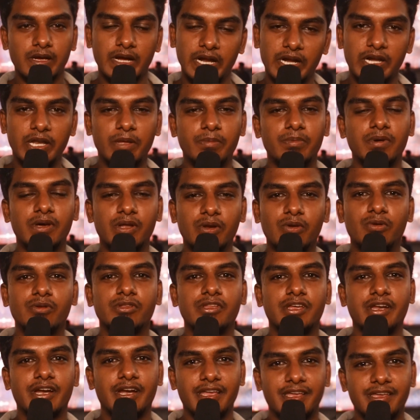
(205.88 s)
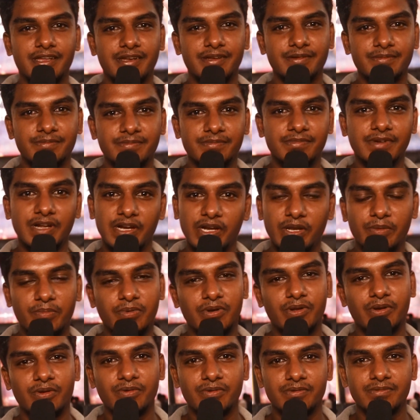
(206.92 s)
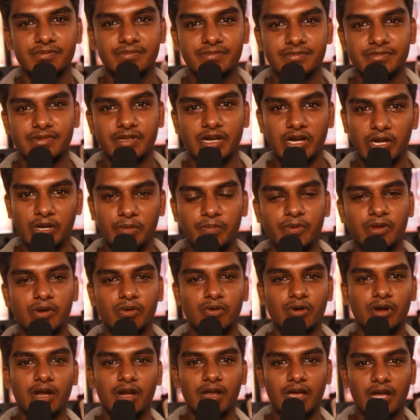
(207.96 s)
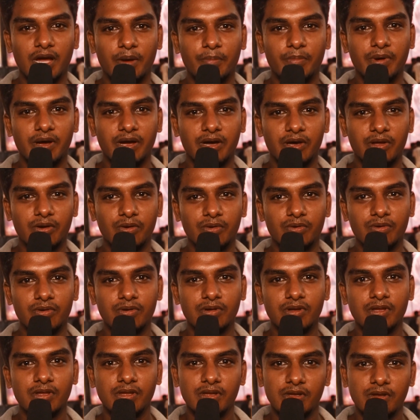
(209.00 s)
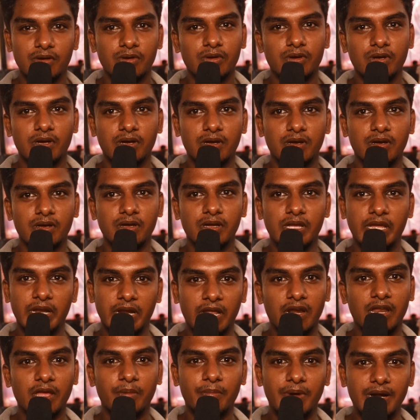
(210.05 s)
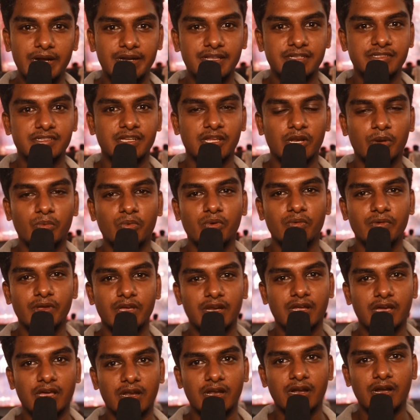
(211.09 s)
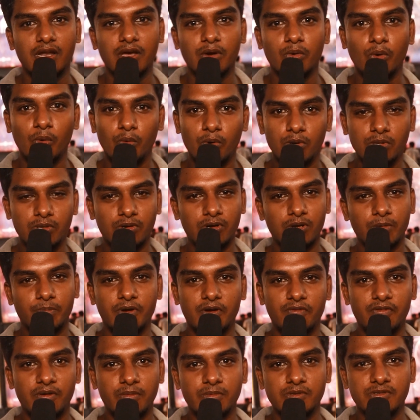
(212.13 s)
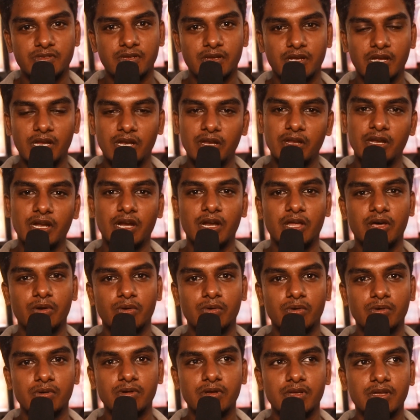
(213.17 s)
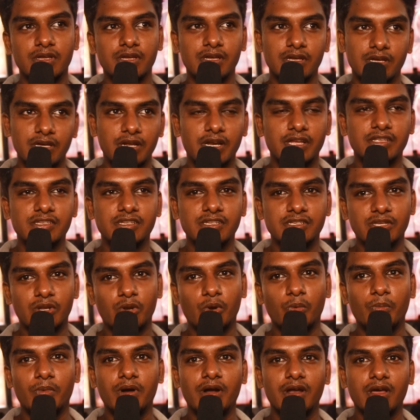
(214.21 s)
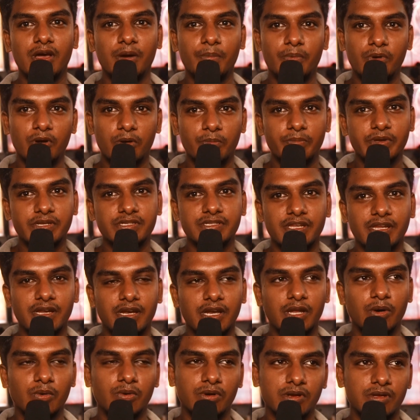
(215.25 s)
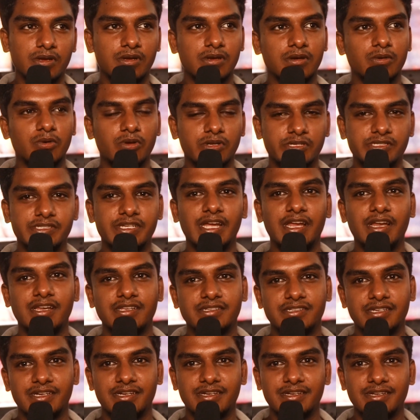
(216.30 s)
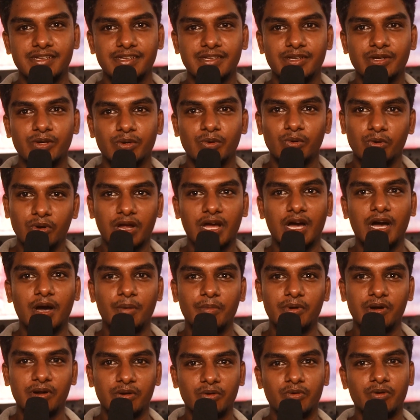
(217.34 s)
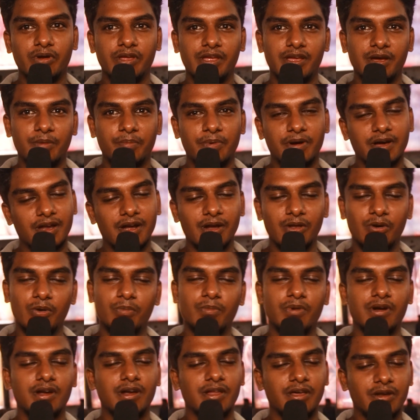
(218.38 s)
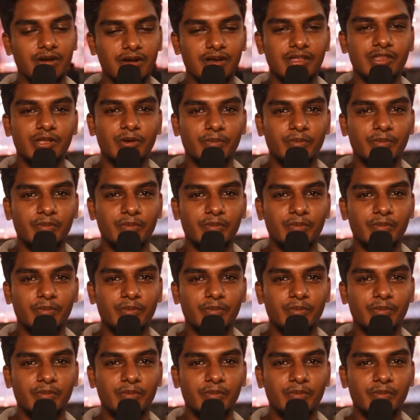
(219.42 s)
கண்டிப்பாக இருக்கும்னு தான் நினைக்கிறேன் கண்டிப்பாக இருக்கும் ரெண்டு பேருக்கும் ஒரு நல்ல கம்பேக்காக இருக்கும் நிறைய மல்டி ஸ்டார் மூவியாக இருக்கிறனால ஒவ்வொருத்தரோட பர்ஃபார்மன்ஸ் வகையிலையும் நல்லாயிருக்கும் ரஜினி சார் ரொம்ப நாளுக்கு அப்புறம் ஒரு பிக் ஸ்க்ரீனில் ஒரு ஒரு ஸ்டைலிஷாக ஒரு காமன் குயிக்காக பார்க்கறனால ரொம்ப நல்லா இருக்குன்னு